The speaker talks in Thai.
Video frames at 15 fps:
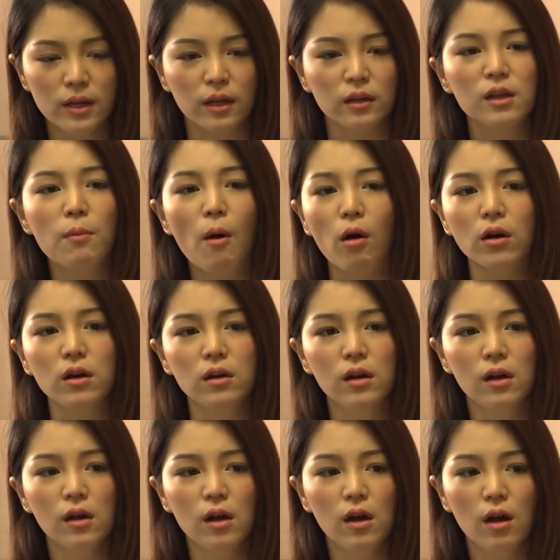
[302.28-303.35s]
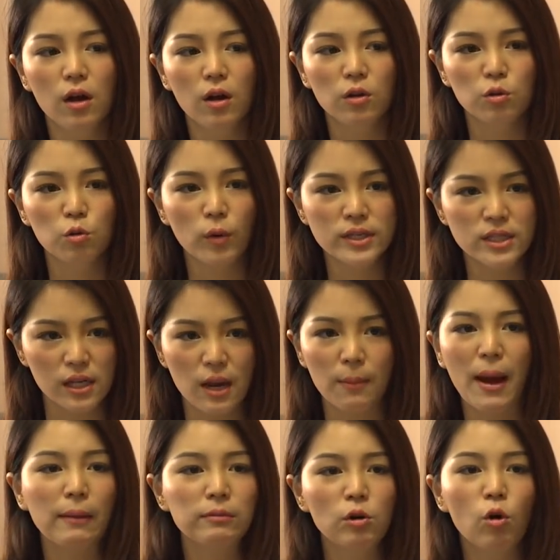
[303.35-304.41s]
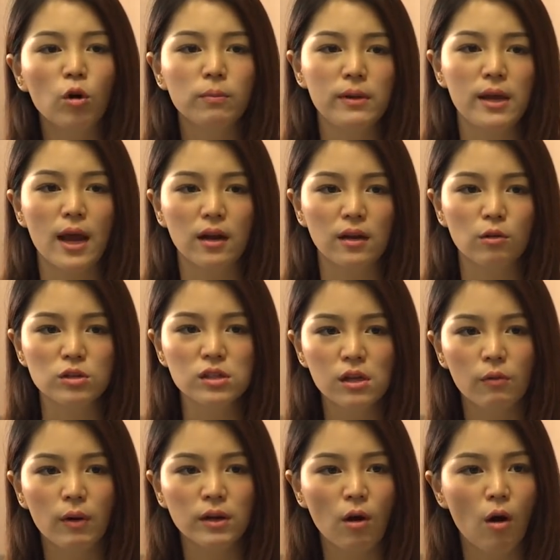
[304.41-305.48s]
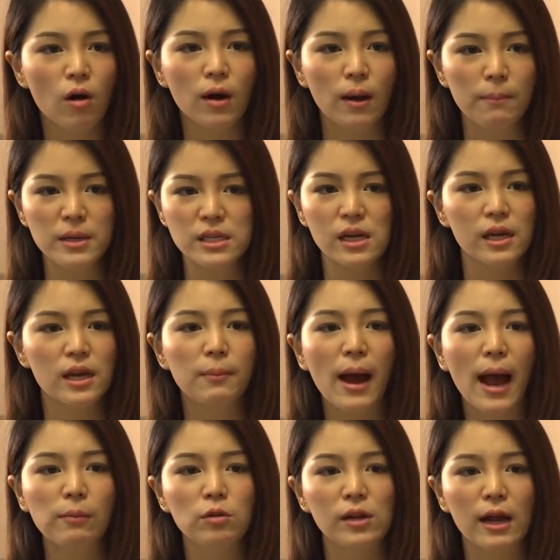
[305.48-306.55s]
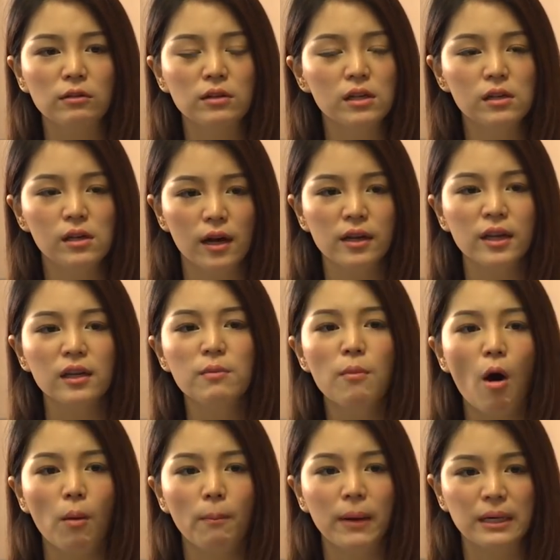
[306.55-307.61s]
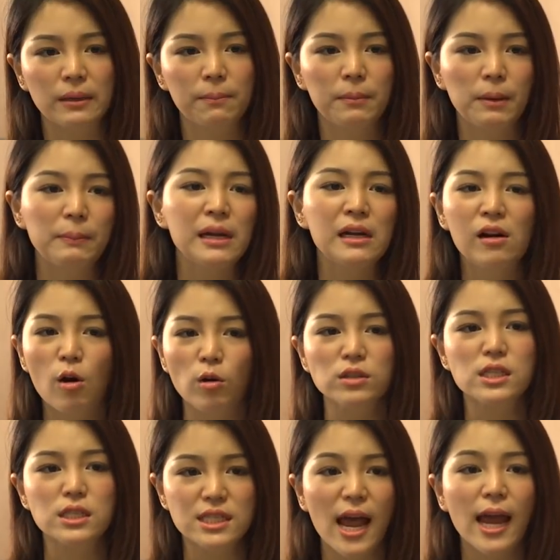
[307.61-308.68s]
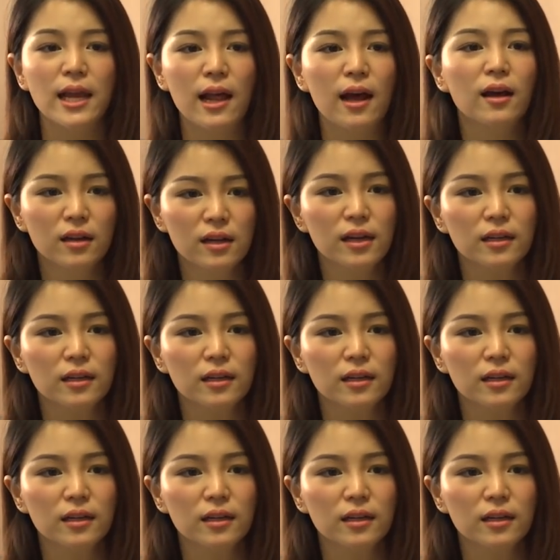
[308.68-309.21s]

อย่างที่บอกคือด้วยศักยภาพที่คนมีเราเชื่อว่าน้องมีศักยภาพอยู่แล้วที่เหลืออย่างที่บอกมันมันเป็นเรื่องของจิตใจละ